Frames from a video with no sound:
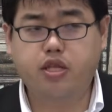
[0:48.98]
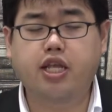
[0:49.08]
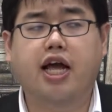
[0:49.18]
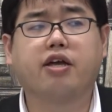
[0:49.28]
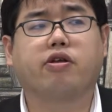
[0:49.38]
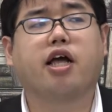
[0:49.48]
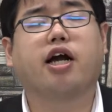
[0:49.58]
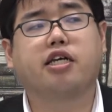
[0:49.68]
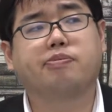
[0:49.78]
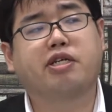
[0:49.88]
難易度
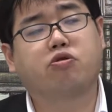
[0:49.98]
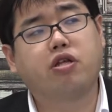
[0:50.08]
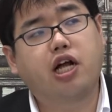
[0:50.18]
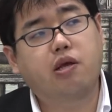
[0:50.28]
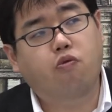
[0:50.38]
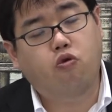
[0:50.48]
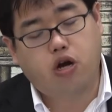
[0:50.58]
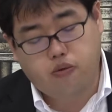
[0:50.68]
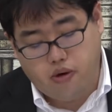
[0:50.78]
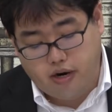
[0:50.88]
高いまあ、その中でも法
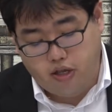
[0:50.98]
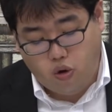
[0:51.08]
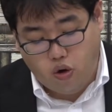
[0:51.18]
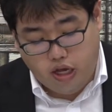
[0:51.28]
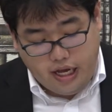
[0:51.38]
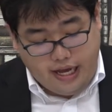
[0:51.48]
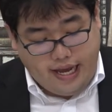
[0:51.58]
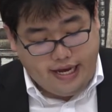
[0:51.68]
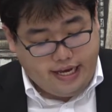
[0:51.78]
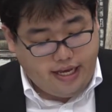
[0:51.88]
学部は割と、
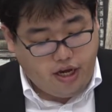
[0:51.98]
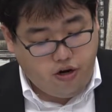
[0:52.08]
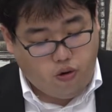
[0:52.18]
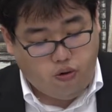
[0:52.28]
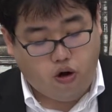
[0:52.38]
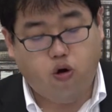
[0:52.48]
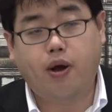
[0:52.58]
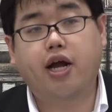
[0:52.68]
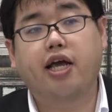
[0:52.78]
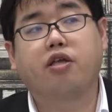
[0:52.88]
えー、聞いてくることが
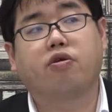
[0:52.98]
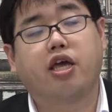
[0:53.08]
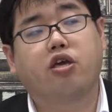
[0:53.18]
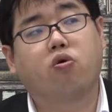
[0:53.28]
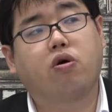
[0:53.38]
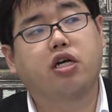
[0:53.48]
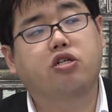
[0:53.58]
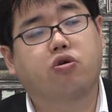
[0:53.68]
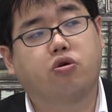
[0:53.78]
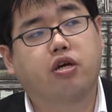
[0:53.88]
細かいので、教科
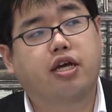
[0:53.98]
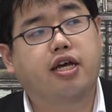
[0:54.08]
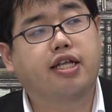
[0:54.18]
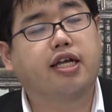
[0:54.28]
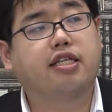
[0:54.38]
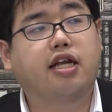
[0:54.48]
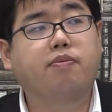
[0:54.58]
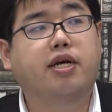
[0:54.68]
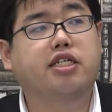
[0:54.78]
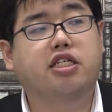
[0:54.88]
書、えー、だった
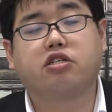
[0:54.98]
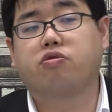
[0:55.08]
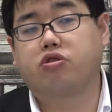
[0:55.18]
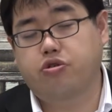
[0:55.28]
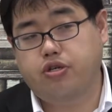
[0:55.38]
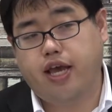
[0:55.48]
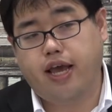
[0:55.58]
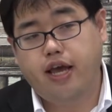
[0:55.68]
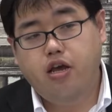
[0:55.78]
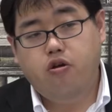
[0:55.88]
り、まあ、実況中
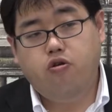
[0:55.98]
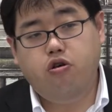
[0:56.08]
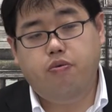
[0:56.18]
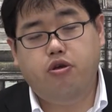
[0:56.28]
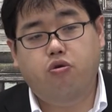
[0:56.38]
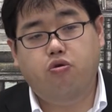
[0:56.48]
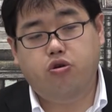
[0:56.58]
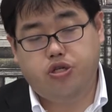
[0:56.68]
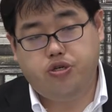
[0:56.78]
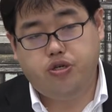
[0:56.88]
継、および用
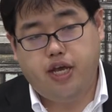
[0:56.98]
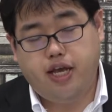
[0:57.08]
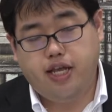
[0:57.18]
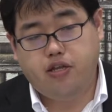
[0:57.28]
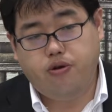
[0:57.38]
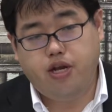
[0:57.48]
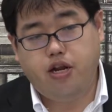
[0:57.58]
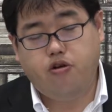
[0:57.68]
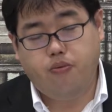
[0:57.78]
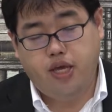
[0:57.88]
語集、えー、などのや
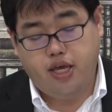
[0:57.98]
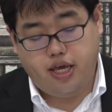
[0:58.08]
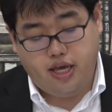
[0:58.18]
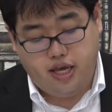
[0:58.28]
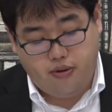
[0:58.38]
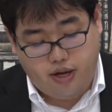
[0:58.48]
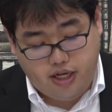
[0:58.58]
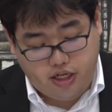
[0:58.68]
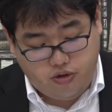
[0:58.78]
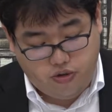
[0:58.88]
り込み、えー、は
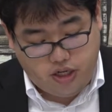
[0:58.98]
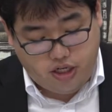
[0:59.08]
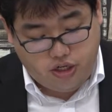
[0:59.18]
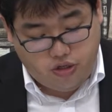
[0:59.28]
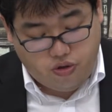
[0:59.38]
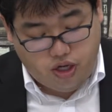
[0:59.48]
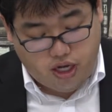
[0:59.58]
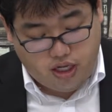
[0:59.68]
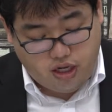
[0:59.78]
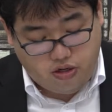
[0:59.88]
非常に重要に
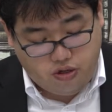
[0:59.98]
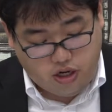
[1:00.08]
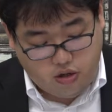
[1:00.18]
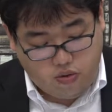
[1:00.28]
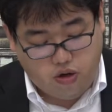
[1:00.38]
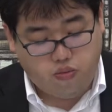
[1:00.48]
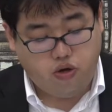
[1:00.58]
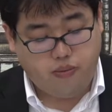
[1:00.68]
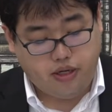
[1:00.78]
なってくるかとは思い